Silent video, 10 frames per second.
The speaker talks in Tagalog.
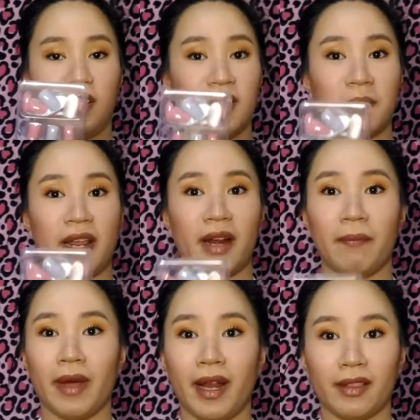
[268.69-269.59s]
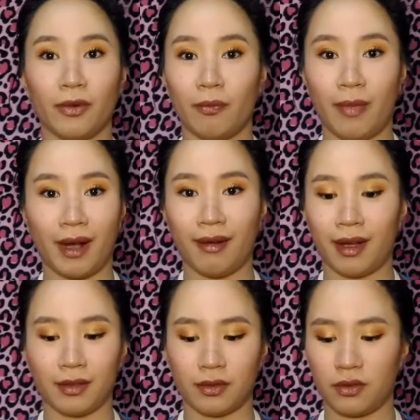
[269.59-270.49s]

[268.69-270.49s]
display ng palatok bakla lang.